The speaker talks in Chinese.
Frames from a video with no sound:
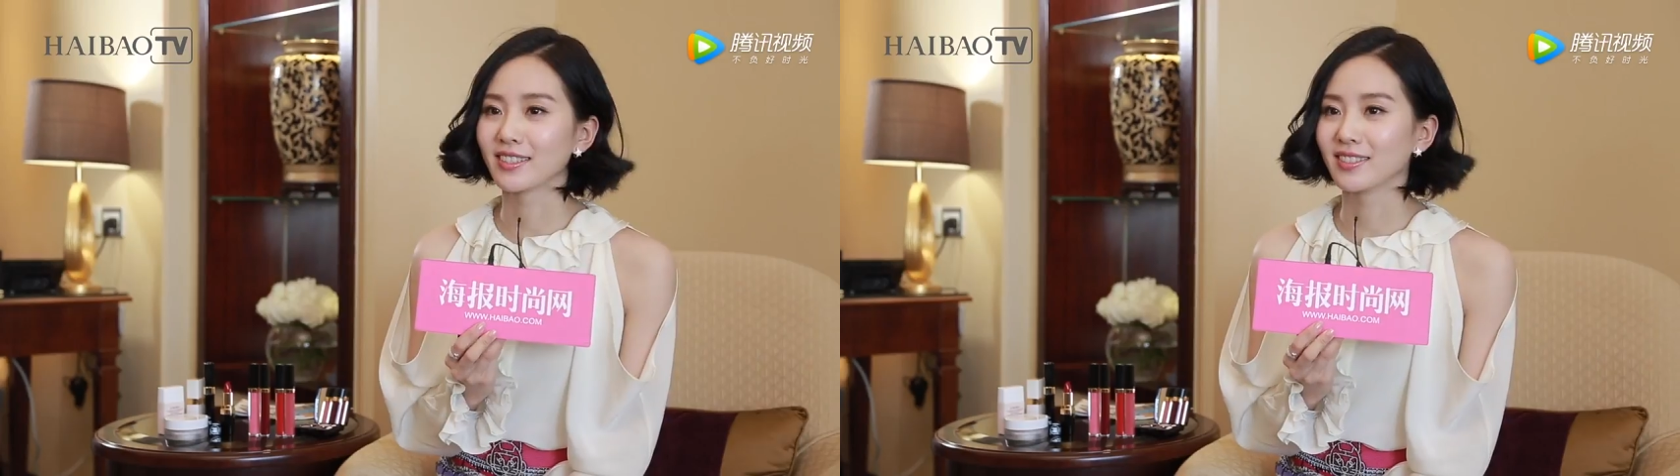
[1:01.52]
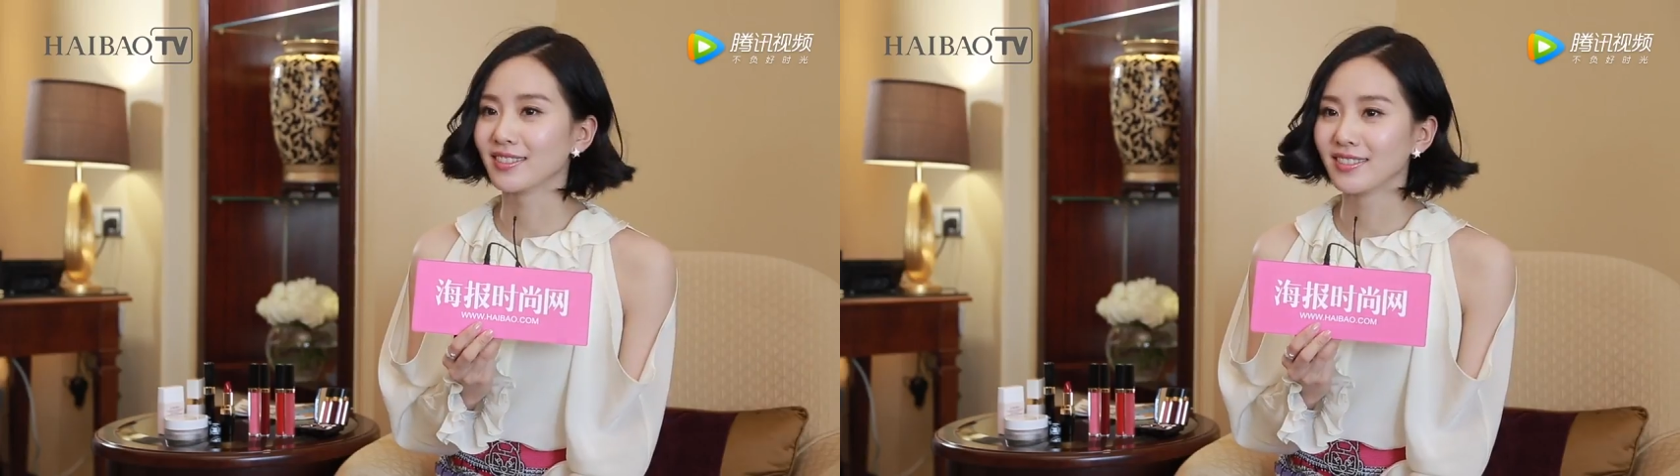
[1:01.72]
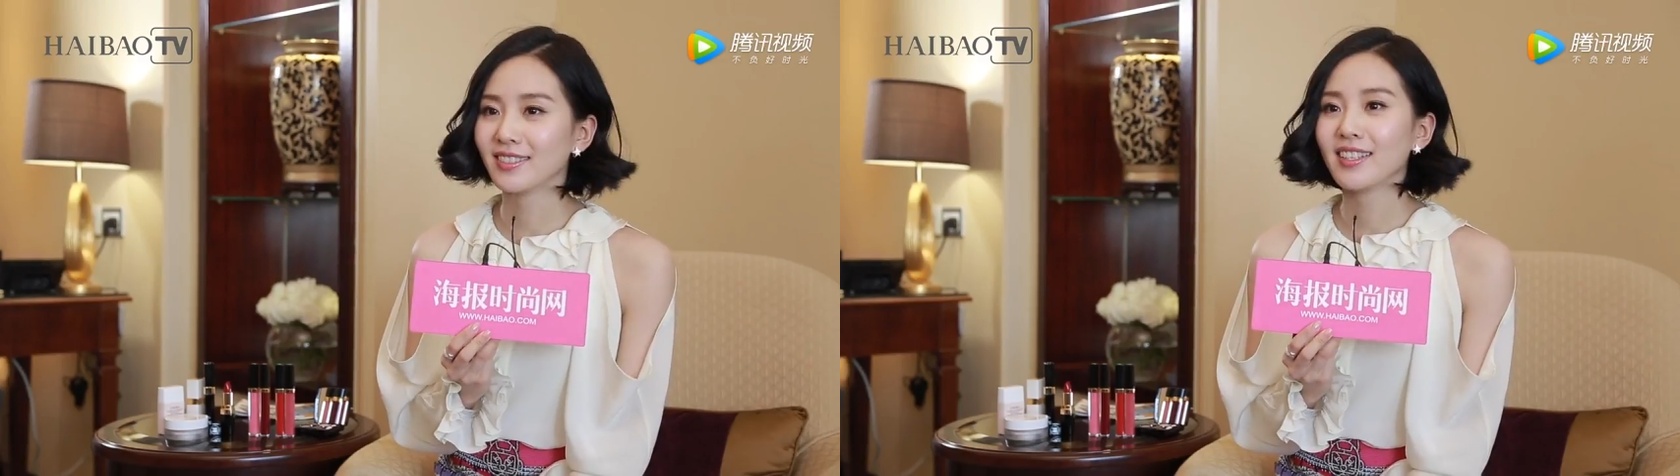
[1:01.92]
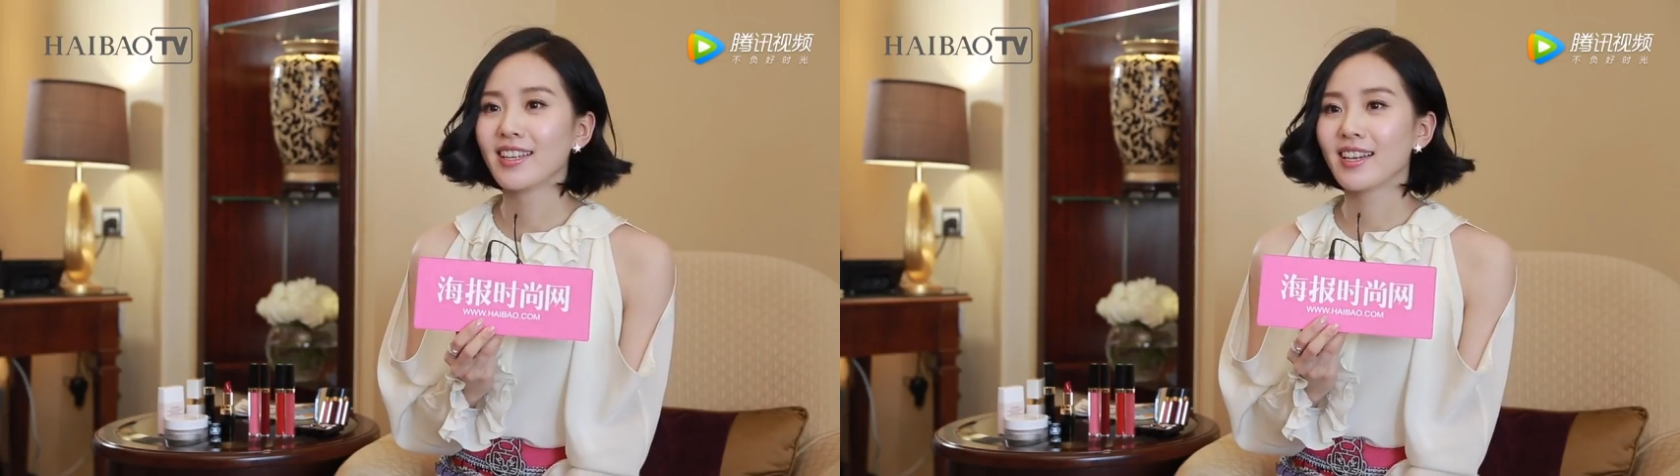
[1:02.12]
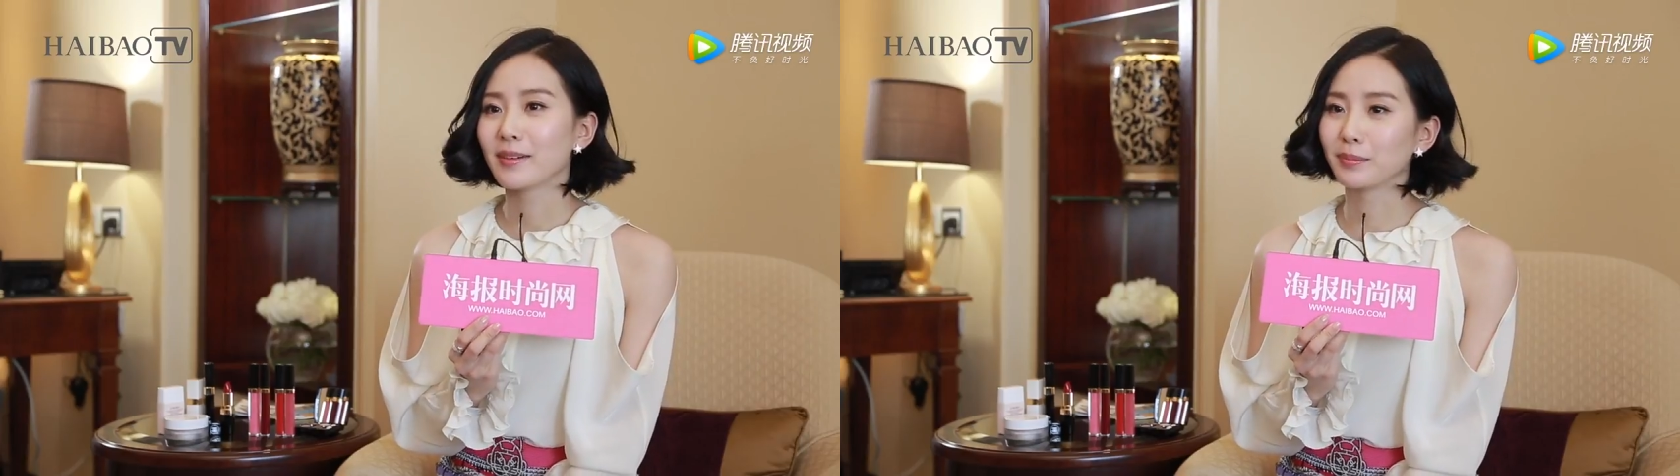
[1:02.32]
能
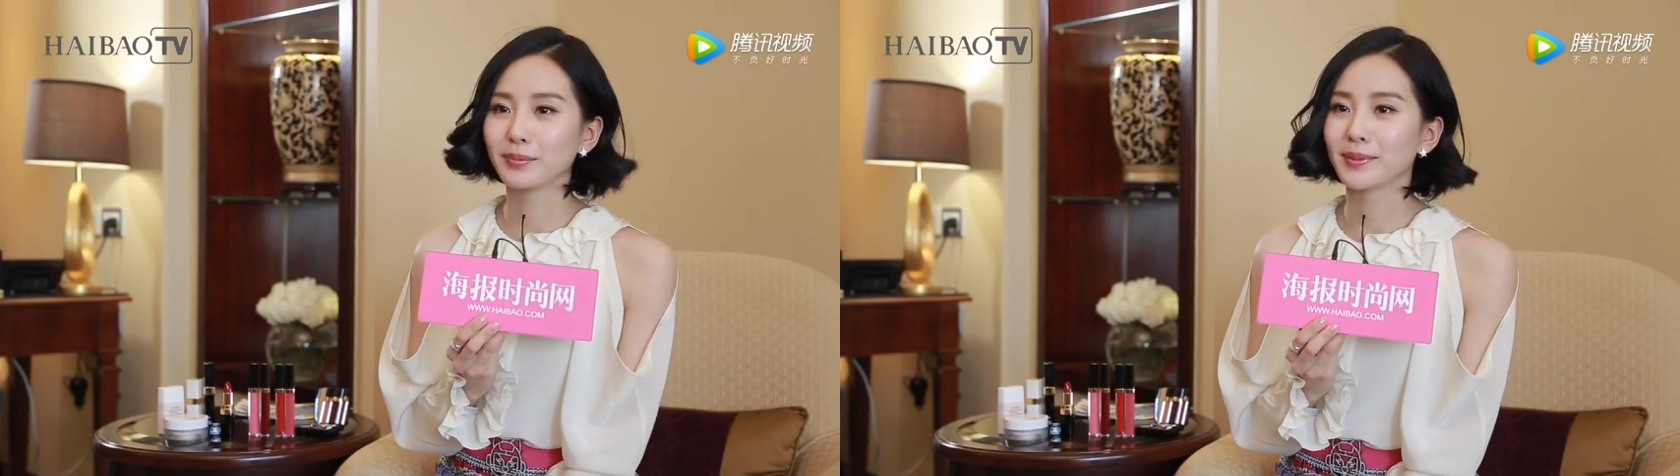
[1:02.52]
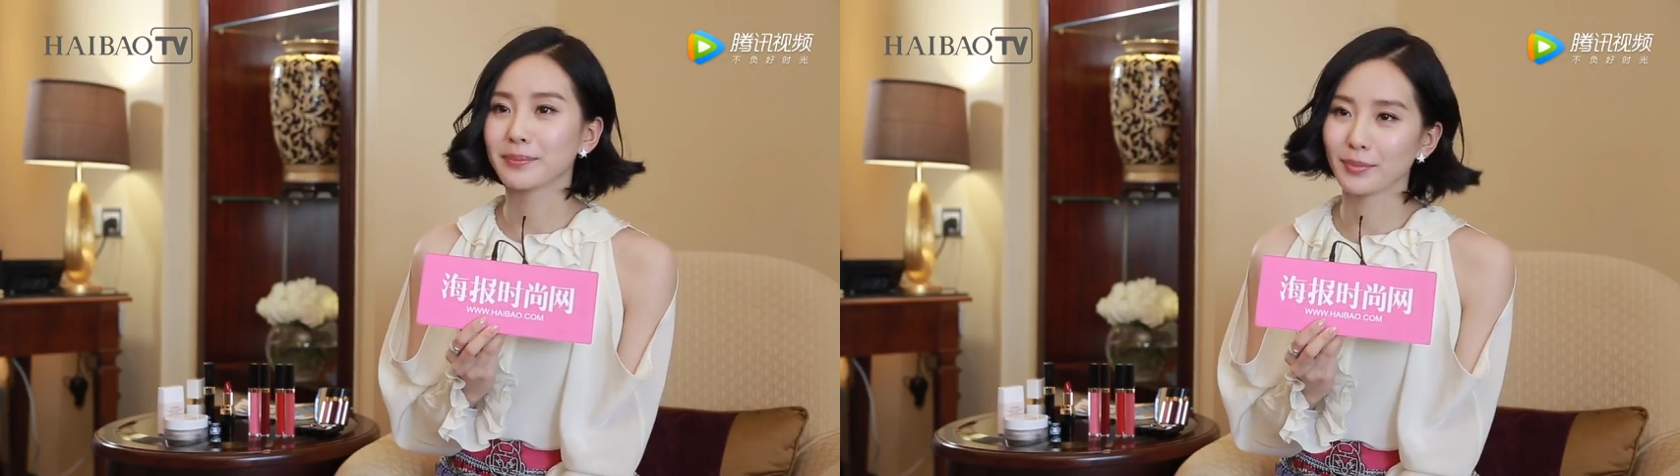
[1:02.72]
不